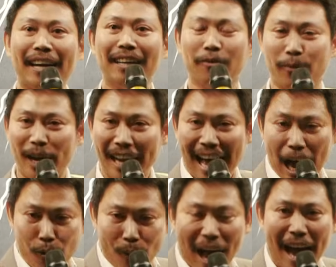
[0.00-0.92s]
ยเวลา
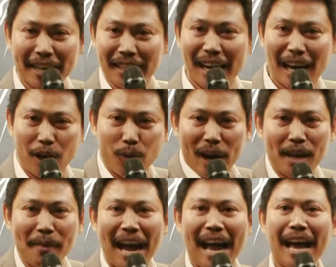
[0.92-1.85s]
ว่างเยอะรวย
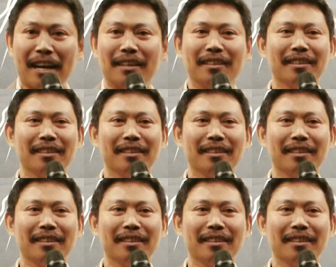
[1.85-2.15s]
มาก